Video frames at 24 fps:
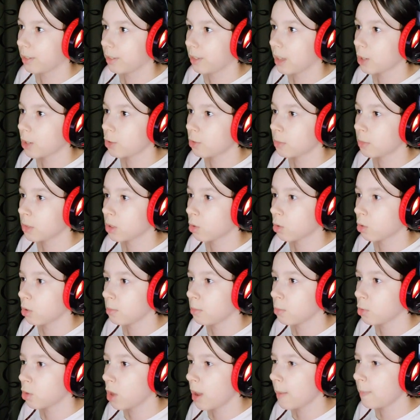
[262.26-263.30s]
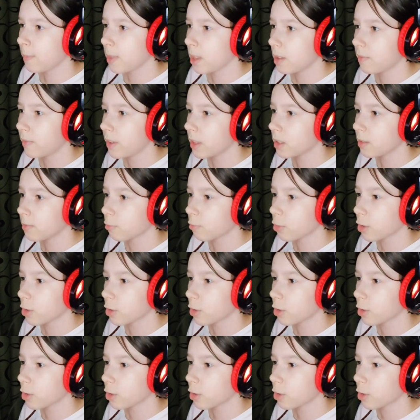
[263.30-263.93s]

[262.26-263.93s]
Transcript: Дальше мы заходим сюда и видим